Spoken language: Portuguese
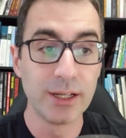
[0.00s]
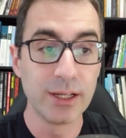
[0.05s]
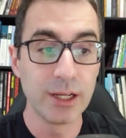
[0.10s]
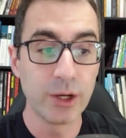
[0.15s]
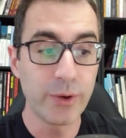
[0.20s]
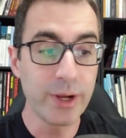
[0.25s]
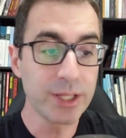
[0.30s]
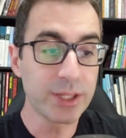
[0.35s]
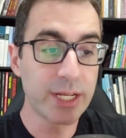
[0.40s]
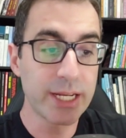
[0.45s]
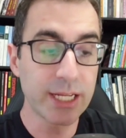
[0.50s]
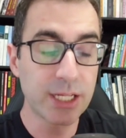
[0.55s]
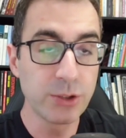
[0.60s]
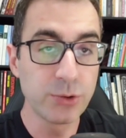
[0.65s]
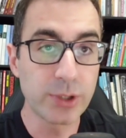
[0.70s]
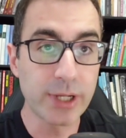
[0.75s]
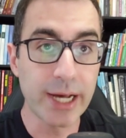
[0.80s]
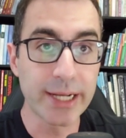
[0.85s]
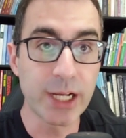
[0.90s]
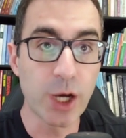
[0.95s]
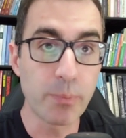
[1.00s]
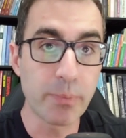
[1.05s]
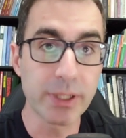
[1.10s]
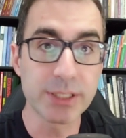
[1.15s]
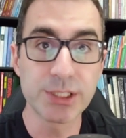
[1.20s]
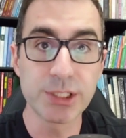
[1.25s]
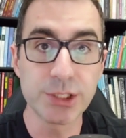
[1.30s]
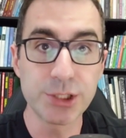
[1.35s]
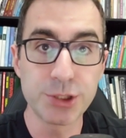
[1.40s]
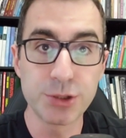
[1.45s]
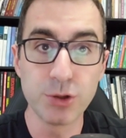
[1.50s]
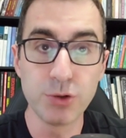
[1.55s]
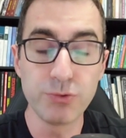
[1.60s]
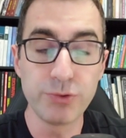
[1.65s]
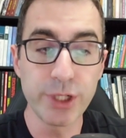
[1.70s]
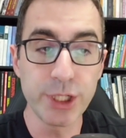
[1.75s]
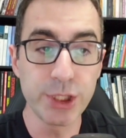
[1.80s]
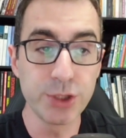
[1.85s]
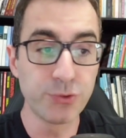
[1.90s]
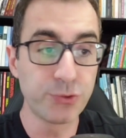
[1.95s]
eu entrei aqui no canal para assistir um
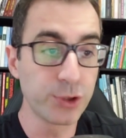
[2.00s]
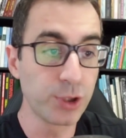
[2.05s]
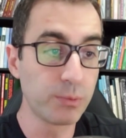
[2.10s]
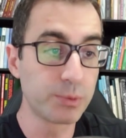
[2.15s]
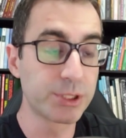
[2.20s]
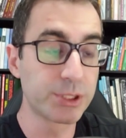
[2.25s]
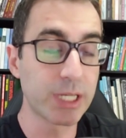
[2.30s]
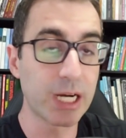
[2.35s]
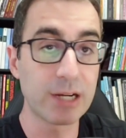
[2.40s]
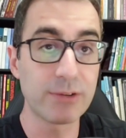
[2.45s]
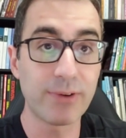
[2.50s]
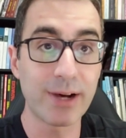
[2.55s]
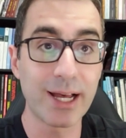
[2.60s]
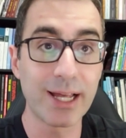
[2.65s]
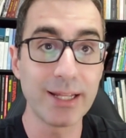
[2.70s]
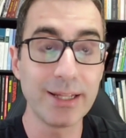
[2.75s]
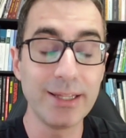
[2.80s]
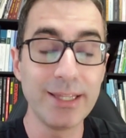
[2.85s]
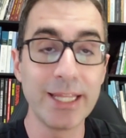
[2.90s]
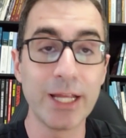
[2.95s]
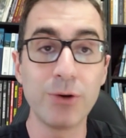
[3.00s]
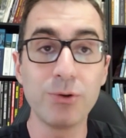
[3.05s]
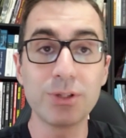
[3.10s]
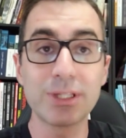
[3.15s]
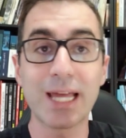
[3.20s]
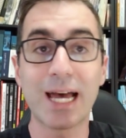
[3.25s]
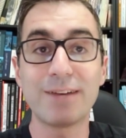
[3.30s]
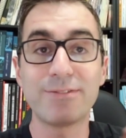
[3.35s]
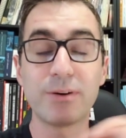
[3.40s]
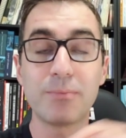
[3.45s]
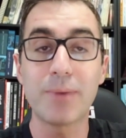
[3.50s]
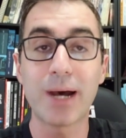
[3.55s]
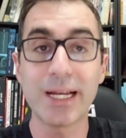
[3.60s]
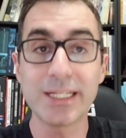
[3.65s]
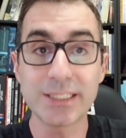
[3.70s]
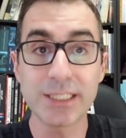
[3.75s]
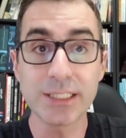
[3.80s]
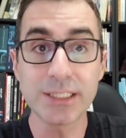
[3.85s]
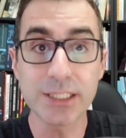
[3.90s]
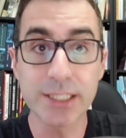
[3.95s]
vídeo, fui observar, não estava
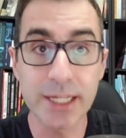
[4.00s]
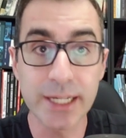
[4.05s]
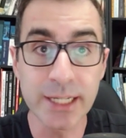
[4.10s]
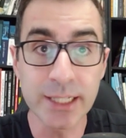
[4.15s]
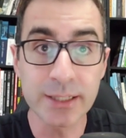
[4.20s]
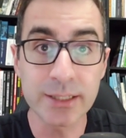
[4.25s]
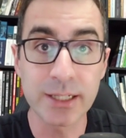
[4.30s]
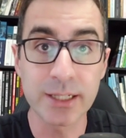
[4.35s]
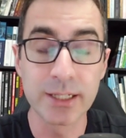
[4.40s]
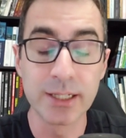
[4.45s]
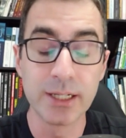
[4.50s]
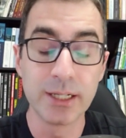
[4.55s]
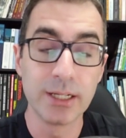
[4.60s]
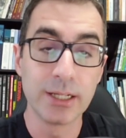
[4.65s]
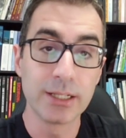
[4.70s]
mais inscrita.